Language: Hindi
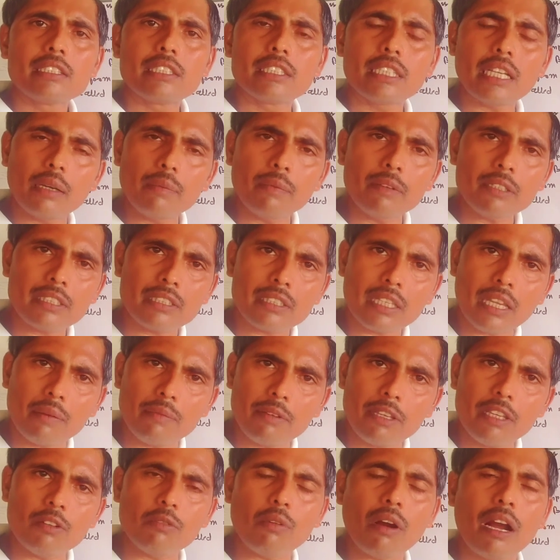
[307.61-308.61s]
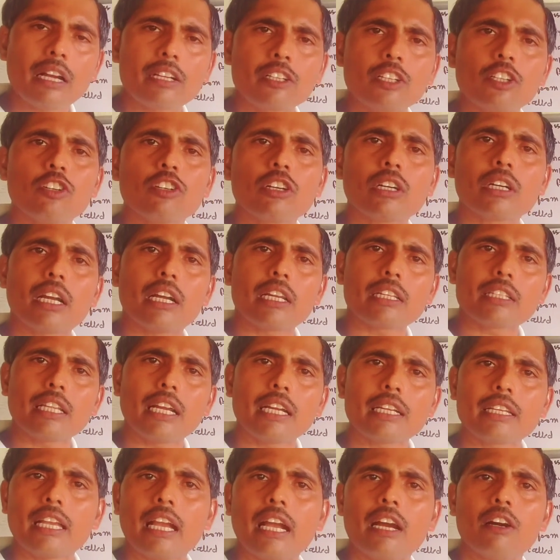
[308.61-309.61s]
जब सभी वाक्यों का
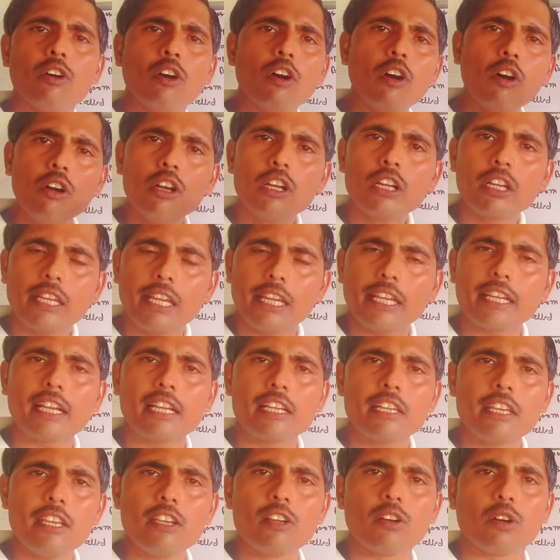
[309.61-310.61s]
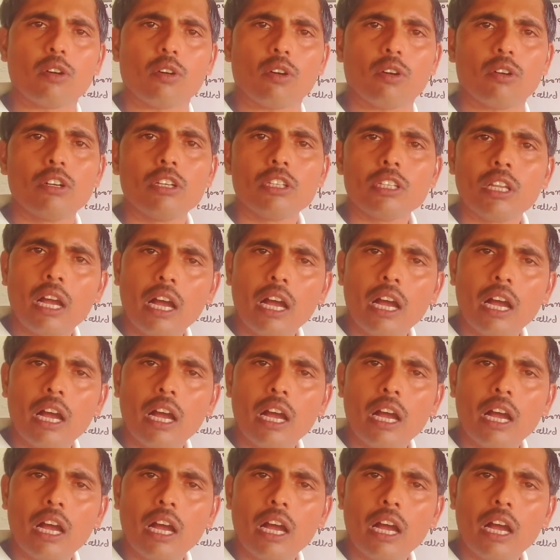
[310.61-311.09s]
कर्ता क्या हो एक ही हो